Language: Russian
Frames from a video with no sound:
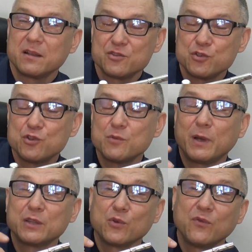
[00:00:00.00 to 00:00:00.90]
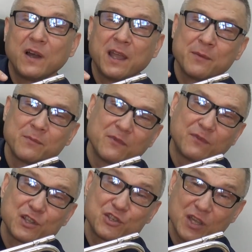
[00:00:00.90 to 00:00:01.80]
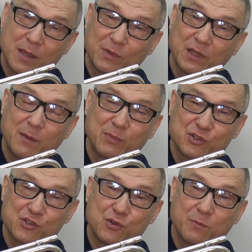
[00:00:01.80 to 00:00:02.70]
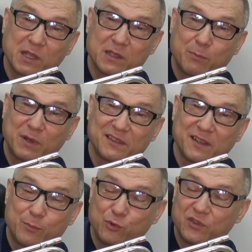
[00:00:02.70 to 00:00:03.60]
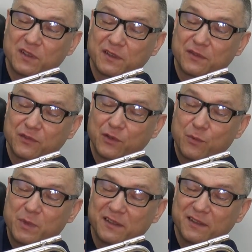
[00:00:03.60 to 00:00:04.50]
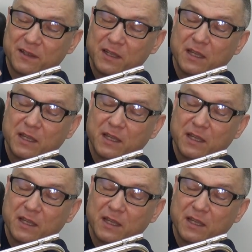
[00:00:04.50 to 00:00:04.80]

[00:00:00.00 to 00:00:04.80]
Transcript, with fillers: Чуть-чуть поддуваем, вращаем клапан, ждем, когда пазы опустятся в свое место.